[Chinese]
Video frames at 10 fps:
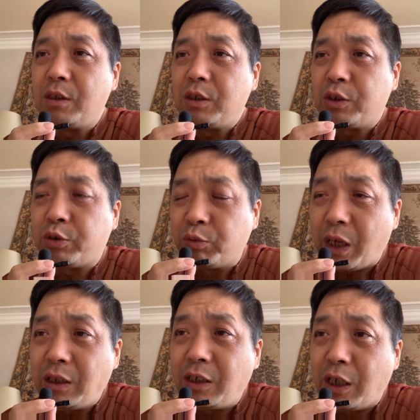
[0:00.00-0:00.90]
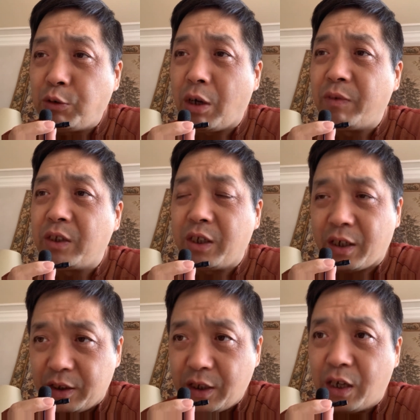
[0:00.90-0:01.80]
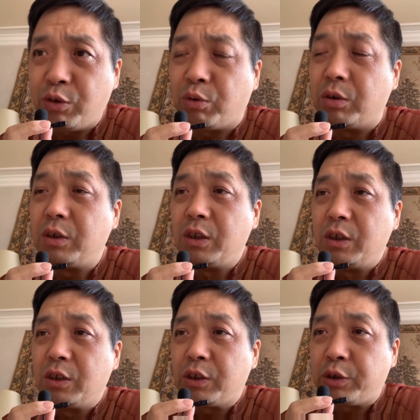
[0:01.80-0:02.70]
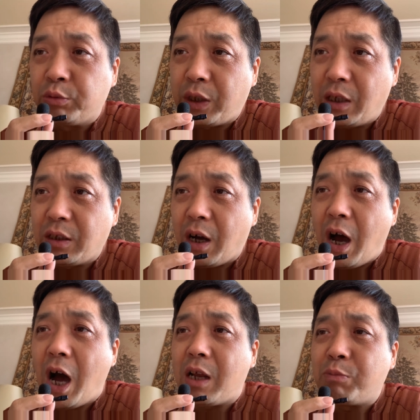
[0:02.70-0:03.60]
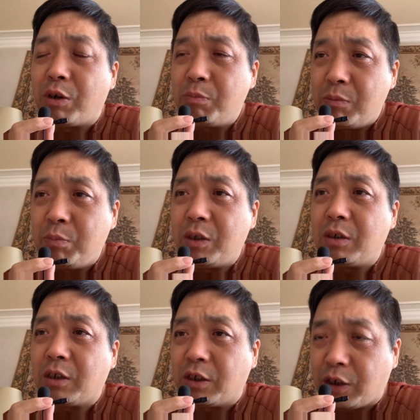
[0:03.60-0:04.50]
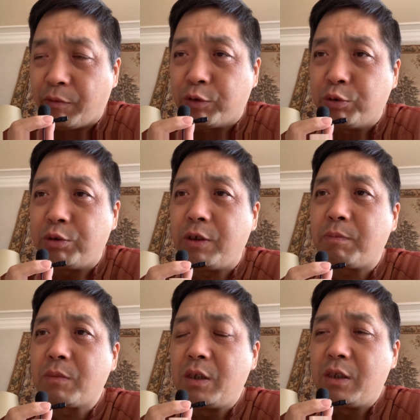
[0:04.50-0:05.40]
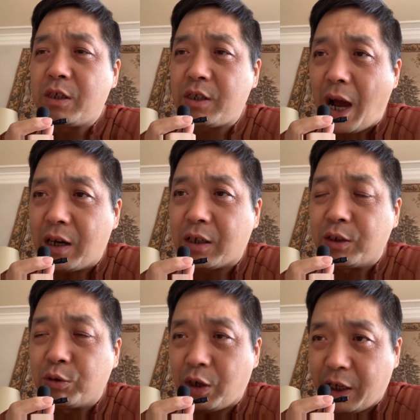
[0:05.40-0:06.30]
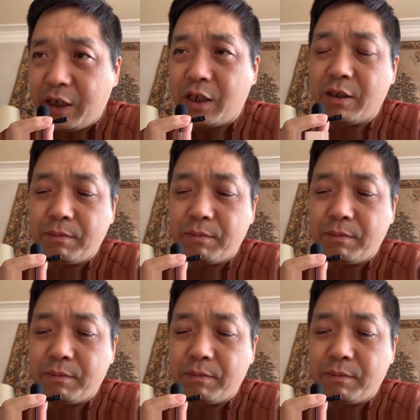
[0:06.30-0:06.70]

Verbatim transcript: 苏丹的人权问题很严重。苏丹的阿拉伯民兵和政府军杀了很多黑人。